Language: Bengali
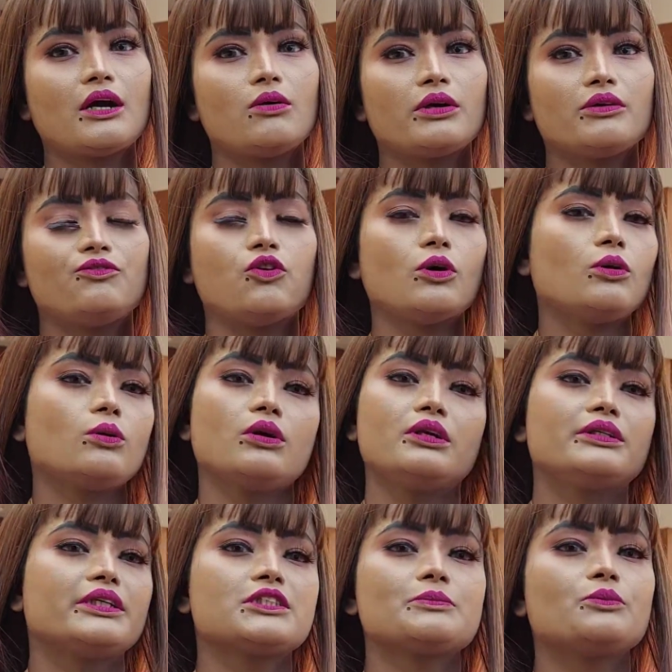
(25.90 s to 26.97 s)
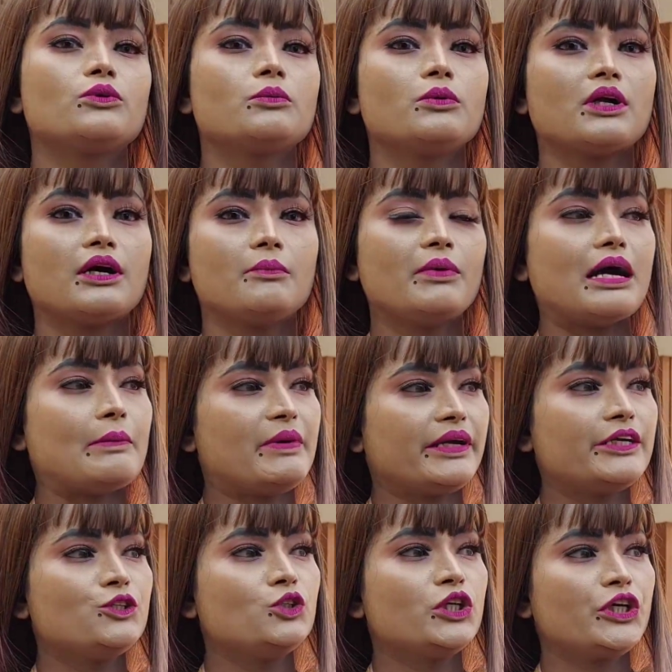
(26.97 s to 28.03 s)
কাউকে ফলো করে ড্রেস পরবো না বা
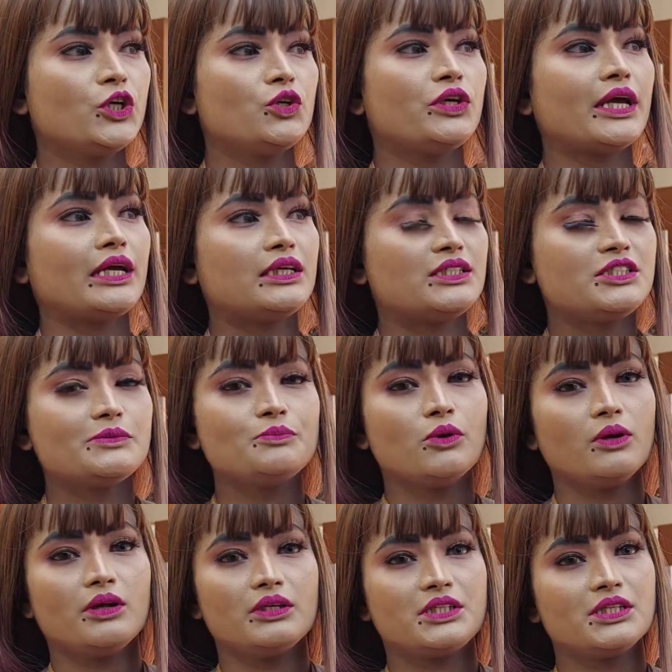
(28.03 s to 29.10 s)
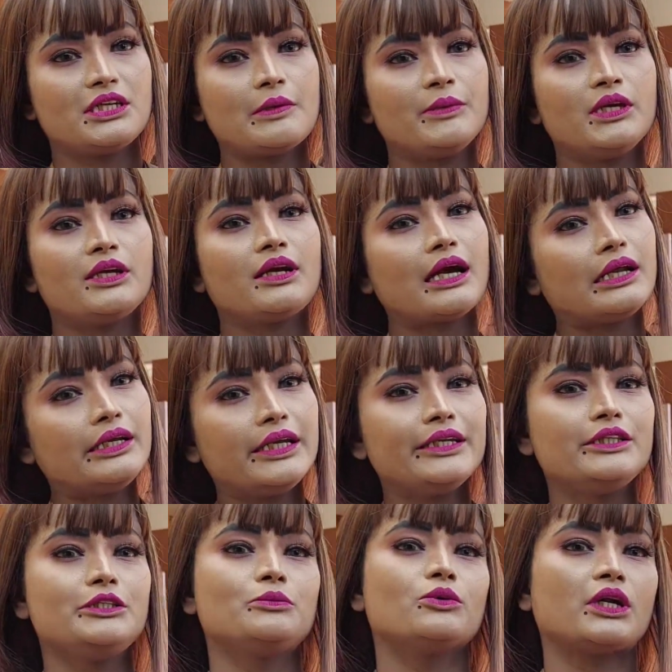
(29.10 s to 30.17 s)
আমাকে যদি কেউ নেগেটিভ বলে সেটা আমি কানেই
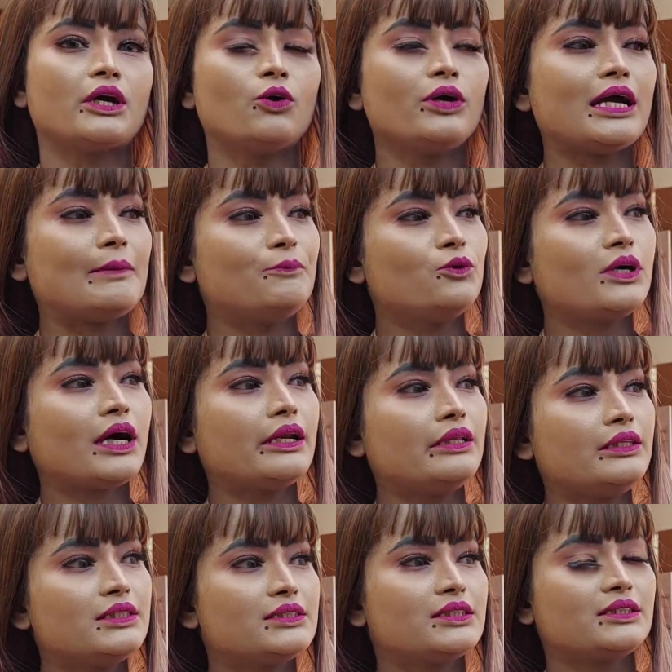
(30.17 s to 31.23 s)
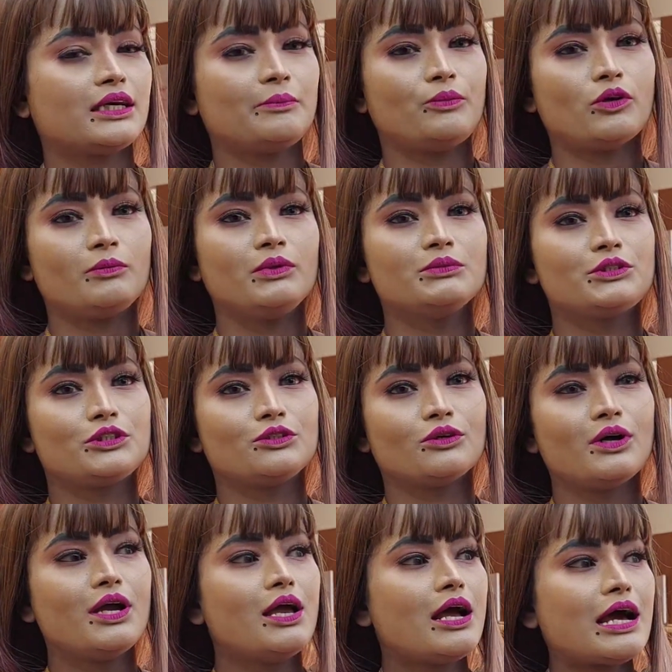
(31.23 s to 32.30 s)
দিব না ওই আপু কানে দিতে তার প্রবলেম ছিল
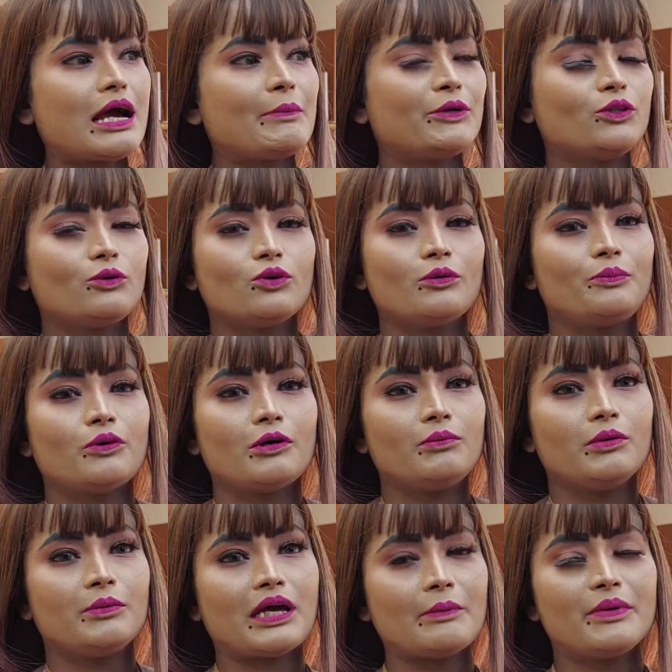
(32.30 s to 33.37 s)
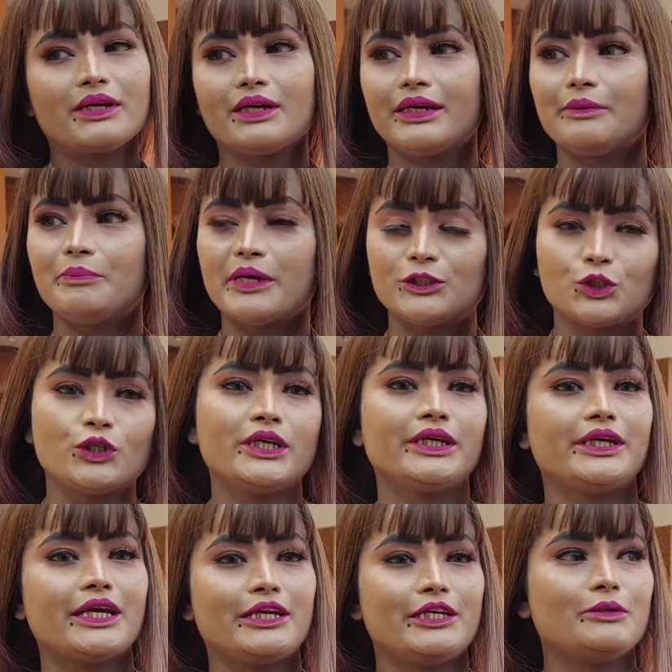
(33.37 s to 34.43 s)
আমার তো কোনো প্রবলেম না আমাকে পেছনে
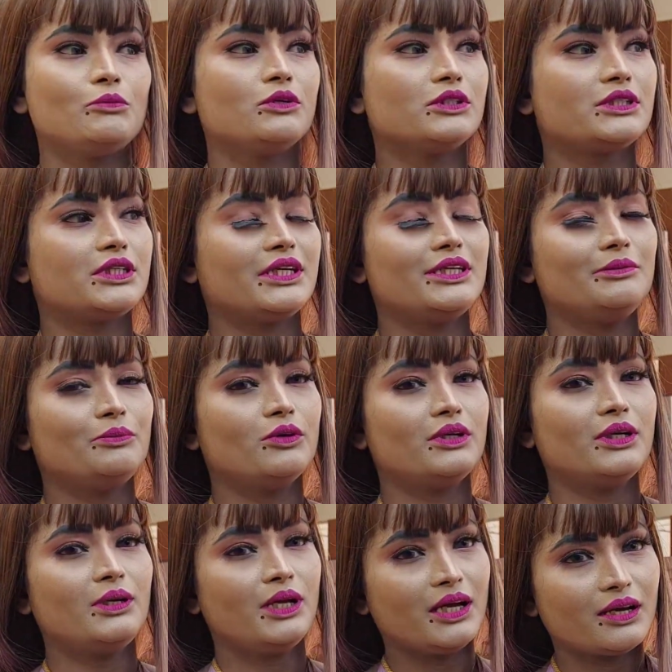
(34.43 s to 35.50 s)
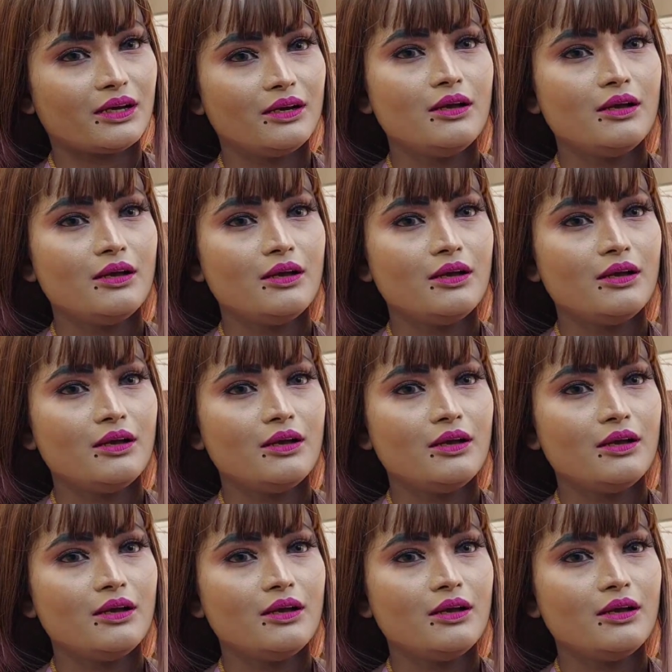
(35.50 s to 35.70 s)
কে কি বলছে সেটা ইম্পর্টেন্ট না